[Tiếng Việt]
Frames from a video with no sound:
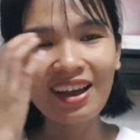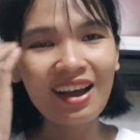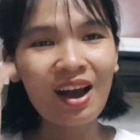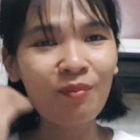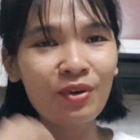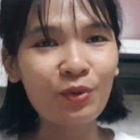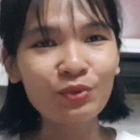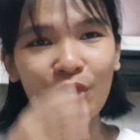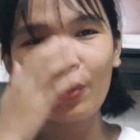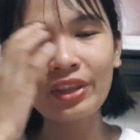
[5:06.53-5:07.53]
không có đủ
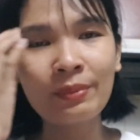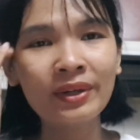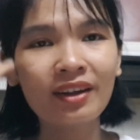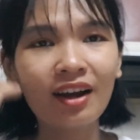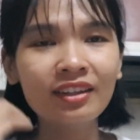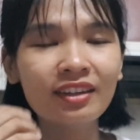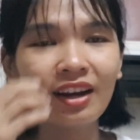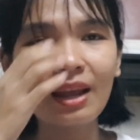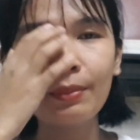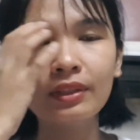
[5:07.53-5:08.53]
chỗ để cho mình ở cho
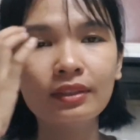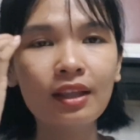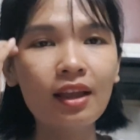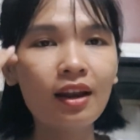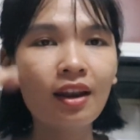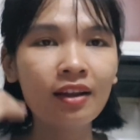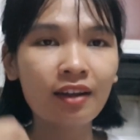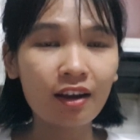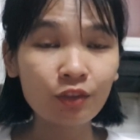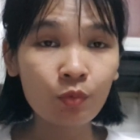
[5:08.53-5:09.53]
nên là mình lên
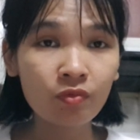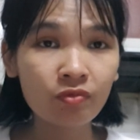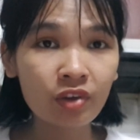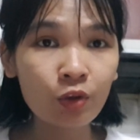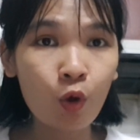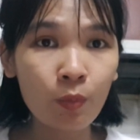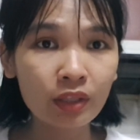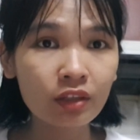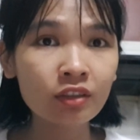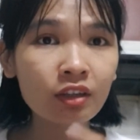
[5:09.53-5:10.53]
ở chung với cô
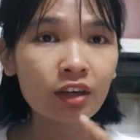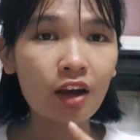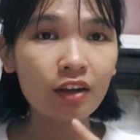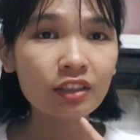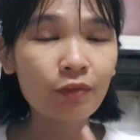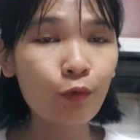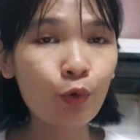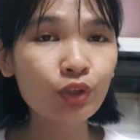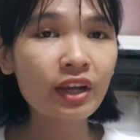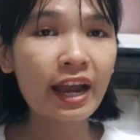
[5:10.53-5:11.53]
mình thứ nhất là ở cho
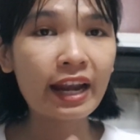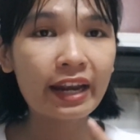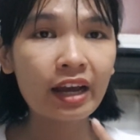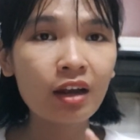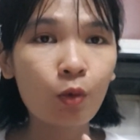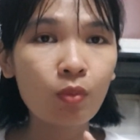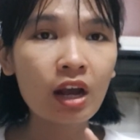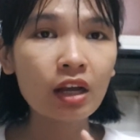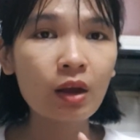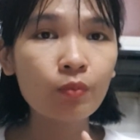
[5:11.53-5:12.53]
vui thứ hai là nó cũng
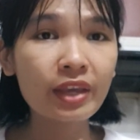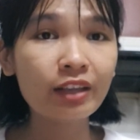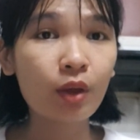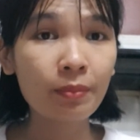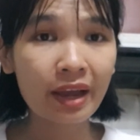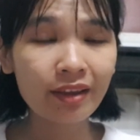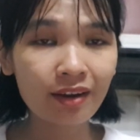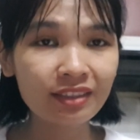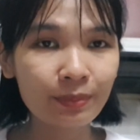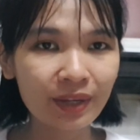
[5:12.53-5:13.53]
có không gian thoải mái
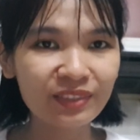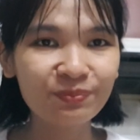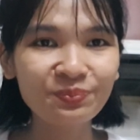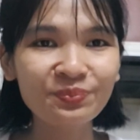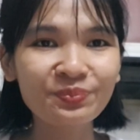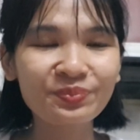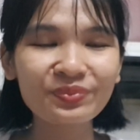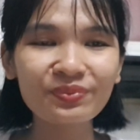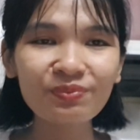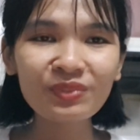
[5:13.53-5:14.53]
hơn cho mình
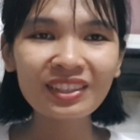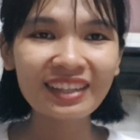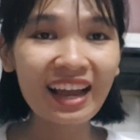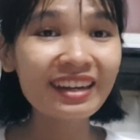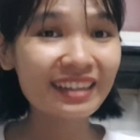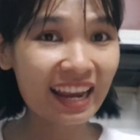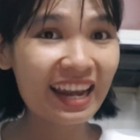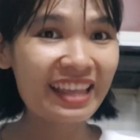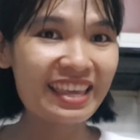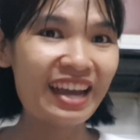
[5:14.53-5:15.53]
đó đây
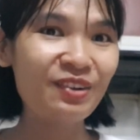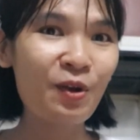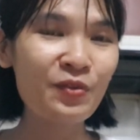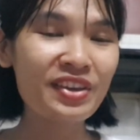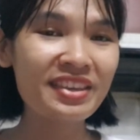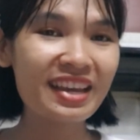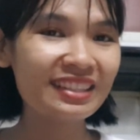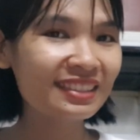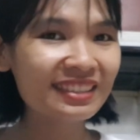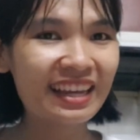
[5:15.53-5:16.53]
là nhà cô nhi nha
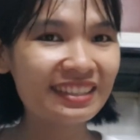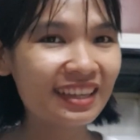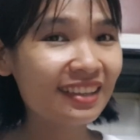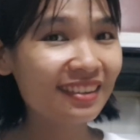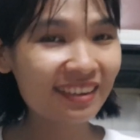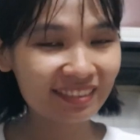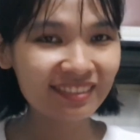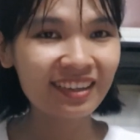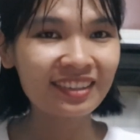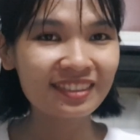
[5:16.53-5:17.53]
chứ nhà nhi
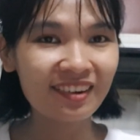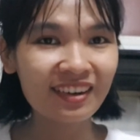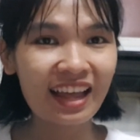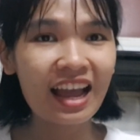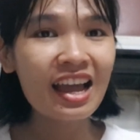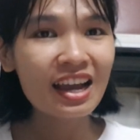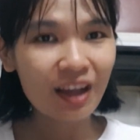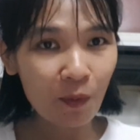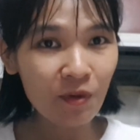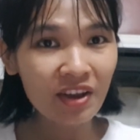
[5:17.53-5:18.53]
thực sự là
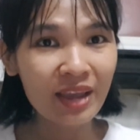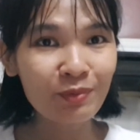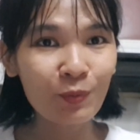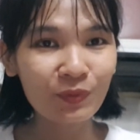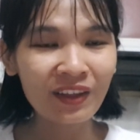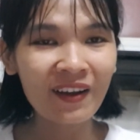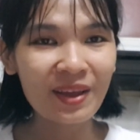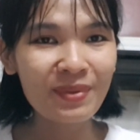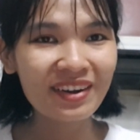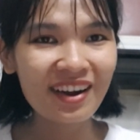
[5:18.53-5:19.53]
không có cây mùng tơ
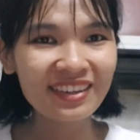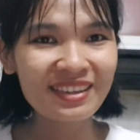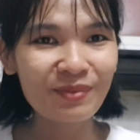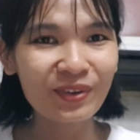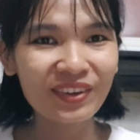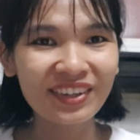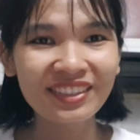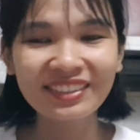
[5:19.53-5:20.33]
để mà rớt nha mọi người